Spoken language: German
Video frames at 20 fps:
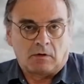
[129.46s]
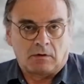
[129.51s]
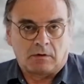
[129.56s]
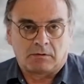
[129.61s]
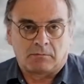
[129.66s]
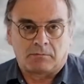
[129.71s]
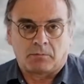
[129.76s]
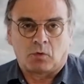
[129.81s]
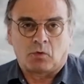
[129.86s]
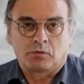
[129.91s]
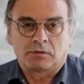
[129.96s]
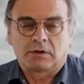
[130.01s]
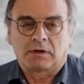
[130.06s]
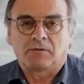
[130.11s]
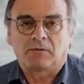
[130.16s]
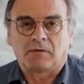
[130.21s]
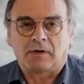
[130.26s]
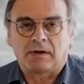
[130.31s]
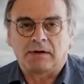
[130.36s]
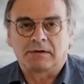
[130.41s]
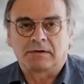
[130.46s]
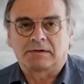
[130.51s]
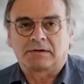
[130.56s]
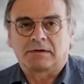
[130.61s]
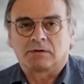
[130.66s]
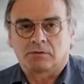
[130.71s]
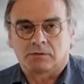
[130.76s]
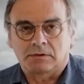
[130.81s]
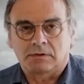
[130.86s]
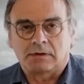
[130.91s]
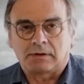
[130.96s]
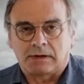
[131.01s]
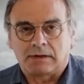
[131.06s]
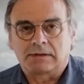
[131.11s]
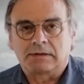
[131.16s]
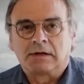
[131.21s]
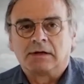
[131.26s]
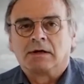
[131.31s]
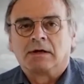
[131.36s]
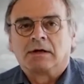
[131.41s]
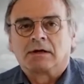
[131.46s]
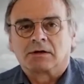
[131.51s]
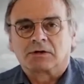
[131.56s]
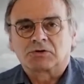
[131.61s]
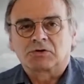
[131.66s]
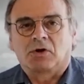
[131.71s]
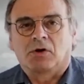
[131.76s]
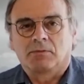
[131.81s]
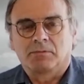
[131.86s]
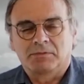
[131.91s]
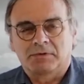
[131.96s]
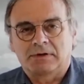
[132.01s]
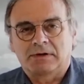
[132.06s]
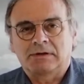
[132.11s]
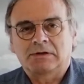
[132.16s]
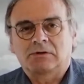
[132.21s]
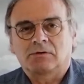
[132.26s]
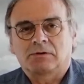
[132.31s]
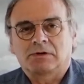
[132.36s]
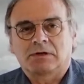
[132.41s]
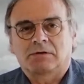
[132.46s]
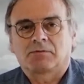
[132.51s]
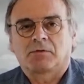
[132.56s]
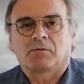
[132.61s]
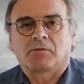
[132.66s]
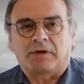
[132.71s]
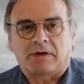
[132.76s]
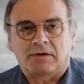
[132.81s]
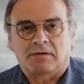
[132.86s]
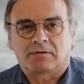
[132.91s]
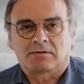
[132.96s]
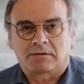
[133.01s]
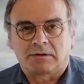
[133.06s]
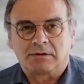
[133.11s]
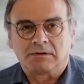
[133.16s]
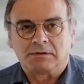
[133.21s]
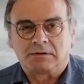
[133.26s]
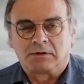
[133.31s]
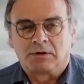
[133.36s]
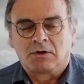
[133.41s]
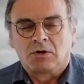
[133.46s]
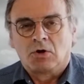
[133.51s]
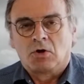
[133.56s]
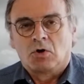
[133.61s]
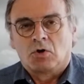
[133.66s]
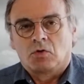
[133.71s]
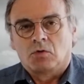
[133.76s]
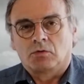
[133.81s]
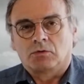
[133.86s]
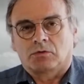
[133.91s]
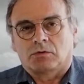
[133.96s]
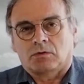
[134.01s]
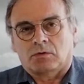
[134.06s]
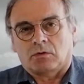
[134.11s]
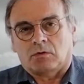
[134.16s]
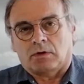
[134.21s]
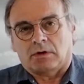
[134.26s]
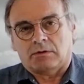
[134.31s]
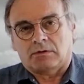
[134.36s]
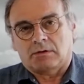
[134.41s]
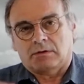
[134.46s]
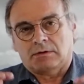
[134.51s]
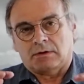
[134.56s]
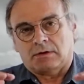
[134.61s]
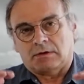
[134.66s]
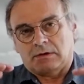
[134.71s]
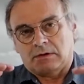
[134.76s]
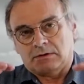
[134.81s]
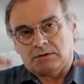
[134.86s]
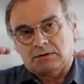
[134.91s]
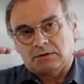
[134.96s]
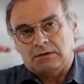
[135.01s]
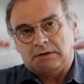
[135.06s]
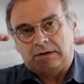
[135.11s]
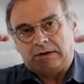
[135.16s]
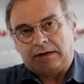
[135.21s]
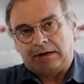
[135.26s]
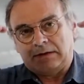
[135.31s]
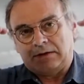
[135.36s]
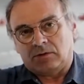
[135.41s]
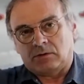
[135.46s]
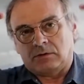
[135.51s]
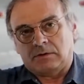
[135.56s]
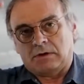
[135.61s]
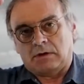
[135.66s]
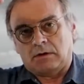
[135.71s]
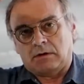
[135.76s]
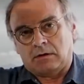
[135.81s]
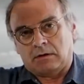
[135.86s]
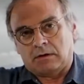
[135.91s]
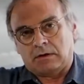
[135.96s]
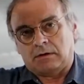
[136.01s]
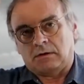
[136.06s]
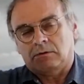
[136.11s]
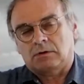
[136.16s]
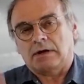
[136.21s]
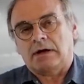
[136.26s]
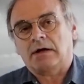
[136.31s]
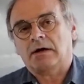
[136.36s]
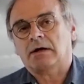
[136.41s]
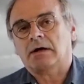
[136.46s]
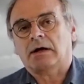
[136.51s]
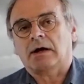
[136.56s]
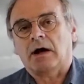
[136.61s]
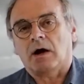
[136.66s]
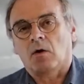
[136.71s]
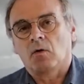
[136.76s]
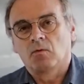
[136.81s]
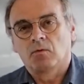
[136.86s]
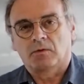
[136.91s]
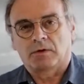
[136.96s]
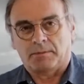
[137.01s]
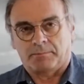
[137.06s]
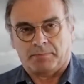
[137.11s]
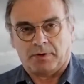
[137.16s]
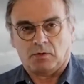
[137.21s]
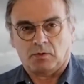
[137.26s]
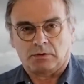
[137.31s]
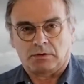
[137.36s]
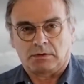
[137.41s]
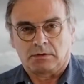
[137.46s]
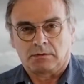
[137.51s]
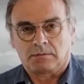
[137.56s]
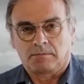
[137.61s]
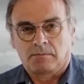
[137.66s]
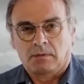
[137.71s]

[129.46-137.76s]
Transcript: an den Boden gefallen sind oder halt gestorben sind und nicht verwest sind. Und so hat sich das letztendlich halt so nach, nach aufgebaut.